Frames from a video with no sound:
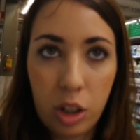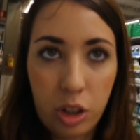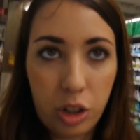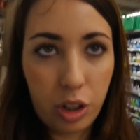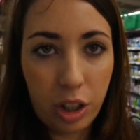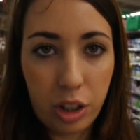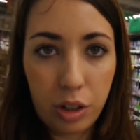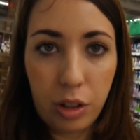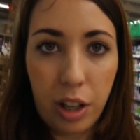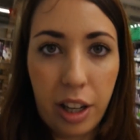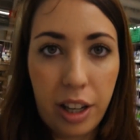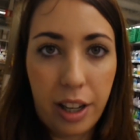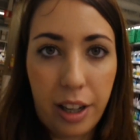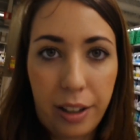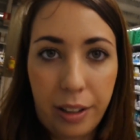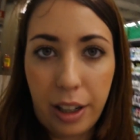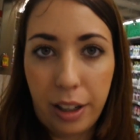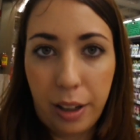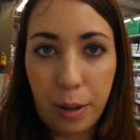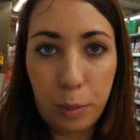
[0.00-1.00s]
Yo he hecho ahí
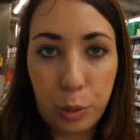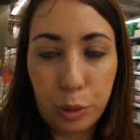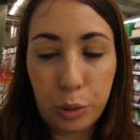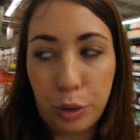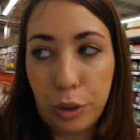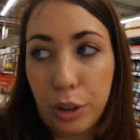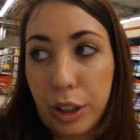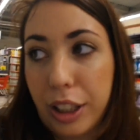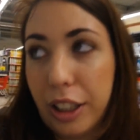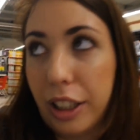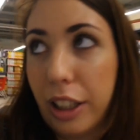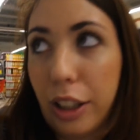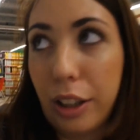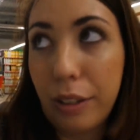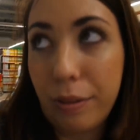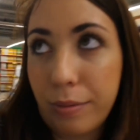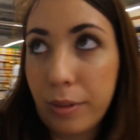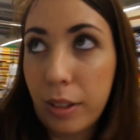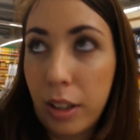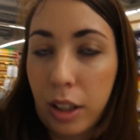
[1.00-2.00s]
en el botón
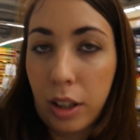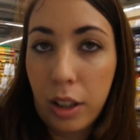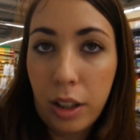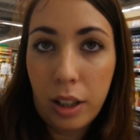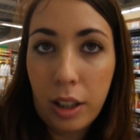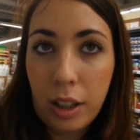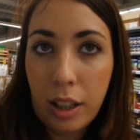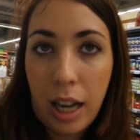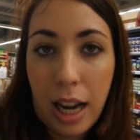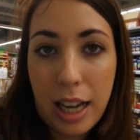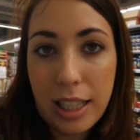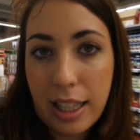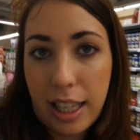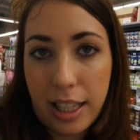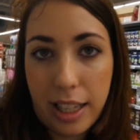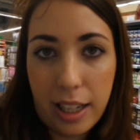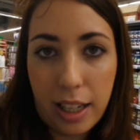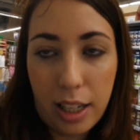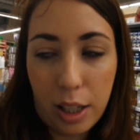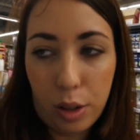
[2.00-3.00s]
y
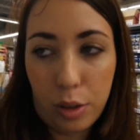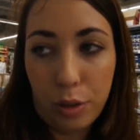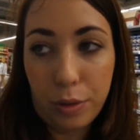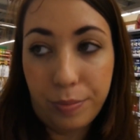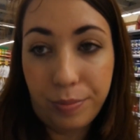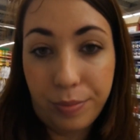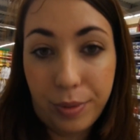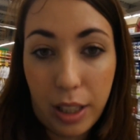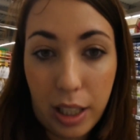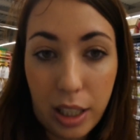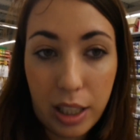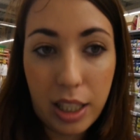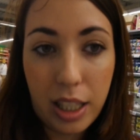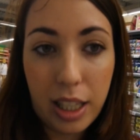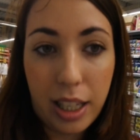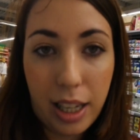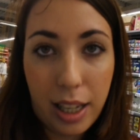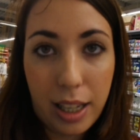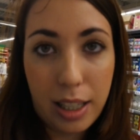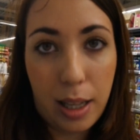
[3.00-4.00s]
hasta llenarlo.
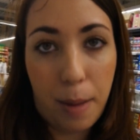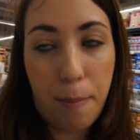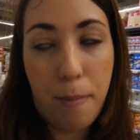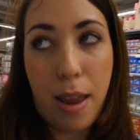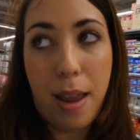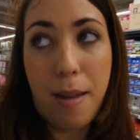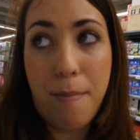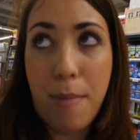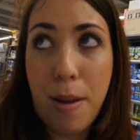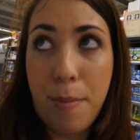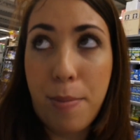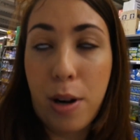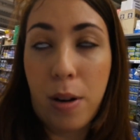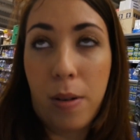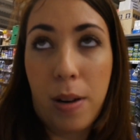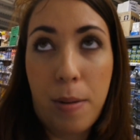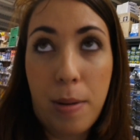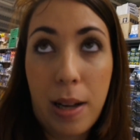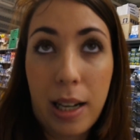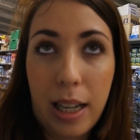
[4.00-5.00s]
Así que ese es mi,
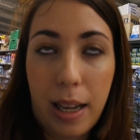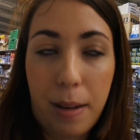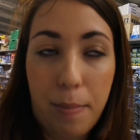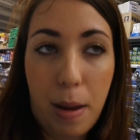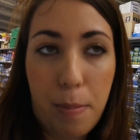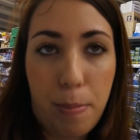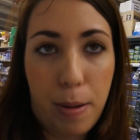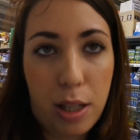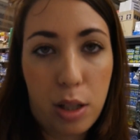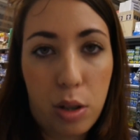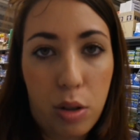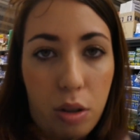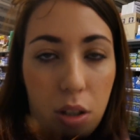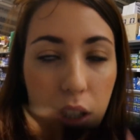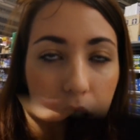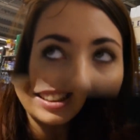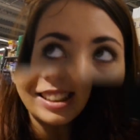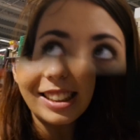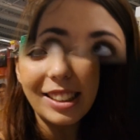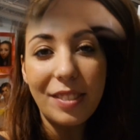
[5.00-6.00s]
problema que me paso.
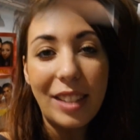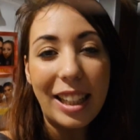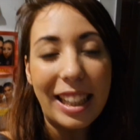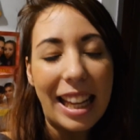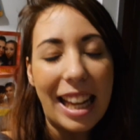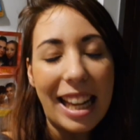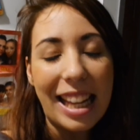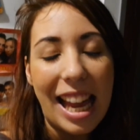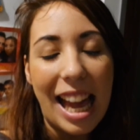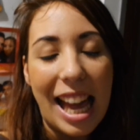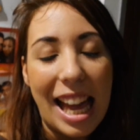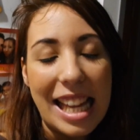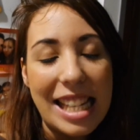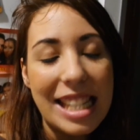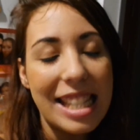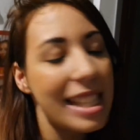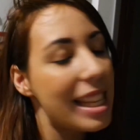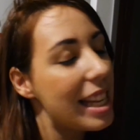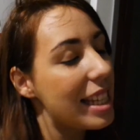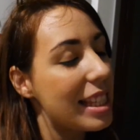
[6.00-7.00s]
Y...
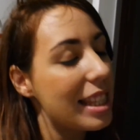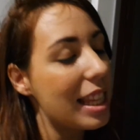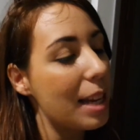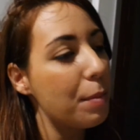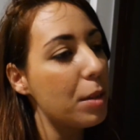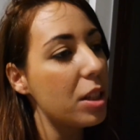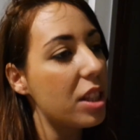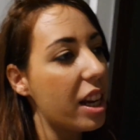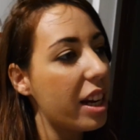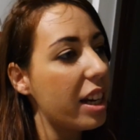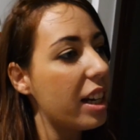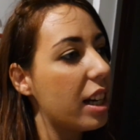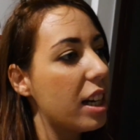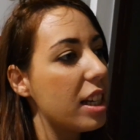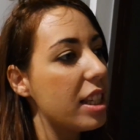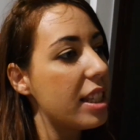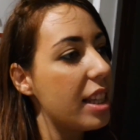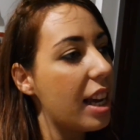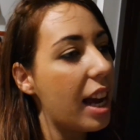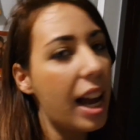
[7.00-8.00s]
¡Cuchibredillas! ¡Ya estamos en
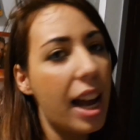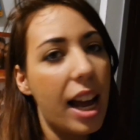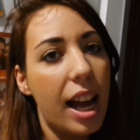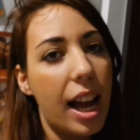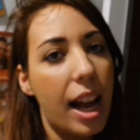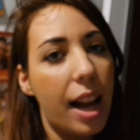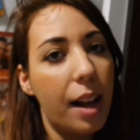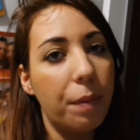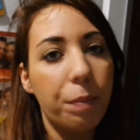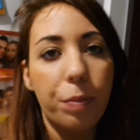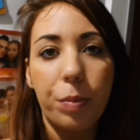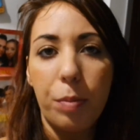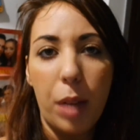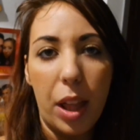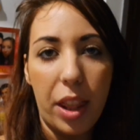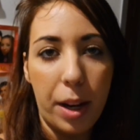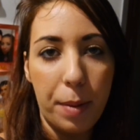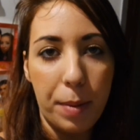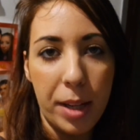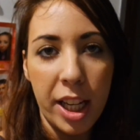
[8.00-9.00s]
casa!
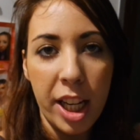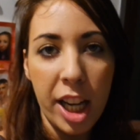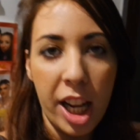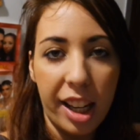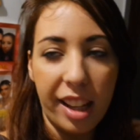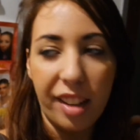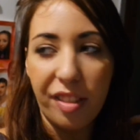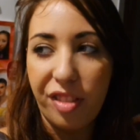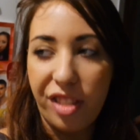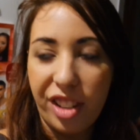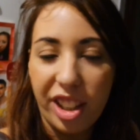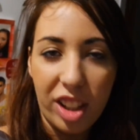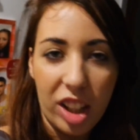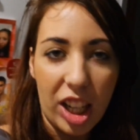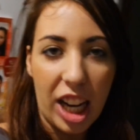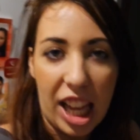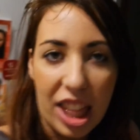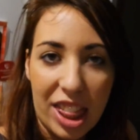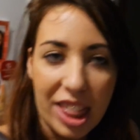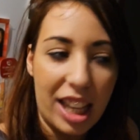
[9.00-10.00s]
Madre mía, qué
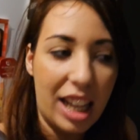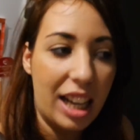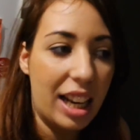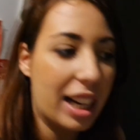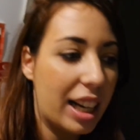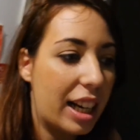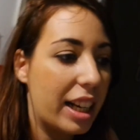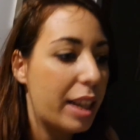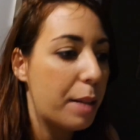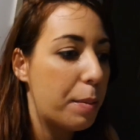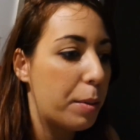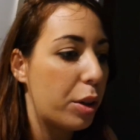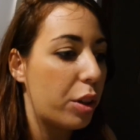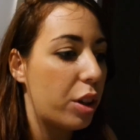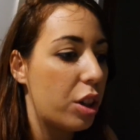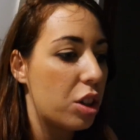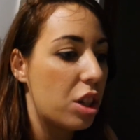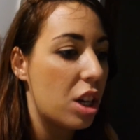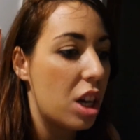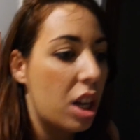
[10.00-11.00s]
frío que hace en la calle, por
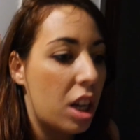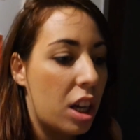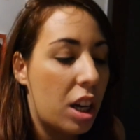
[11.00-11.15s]
Dios.